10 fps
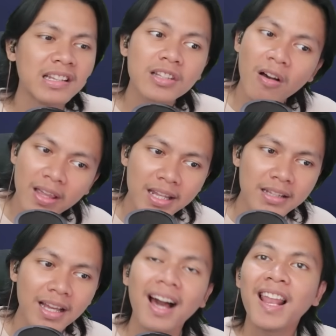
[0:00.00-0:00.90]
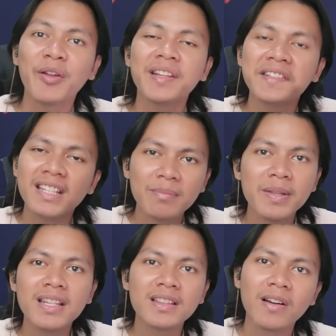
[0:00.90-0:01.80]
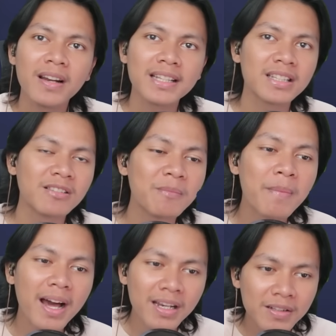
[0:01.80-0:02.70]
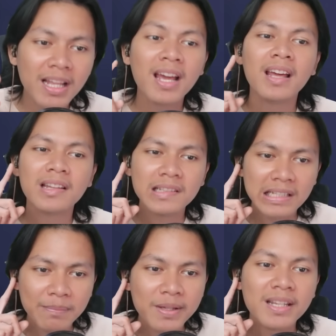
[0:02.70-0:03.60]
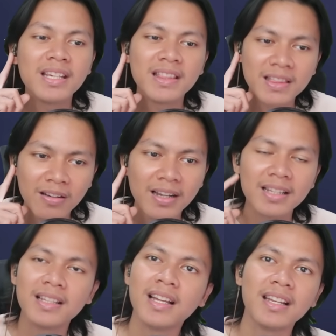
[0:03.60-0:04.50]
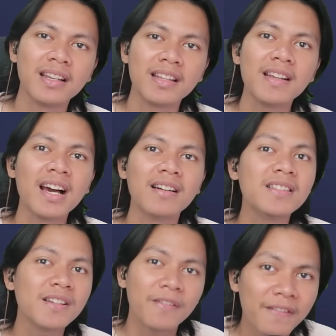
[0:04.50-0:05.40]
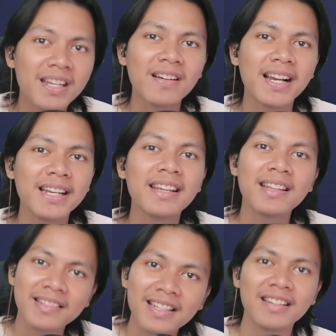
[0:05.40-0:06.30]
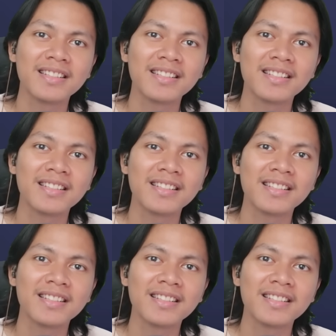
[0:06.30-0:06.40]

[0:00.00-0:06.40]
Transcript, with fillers: toilet ya clown skibidi toilet atau badut skibidi toilet dan yaudah untuk video kali ini segini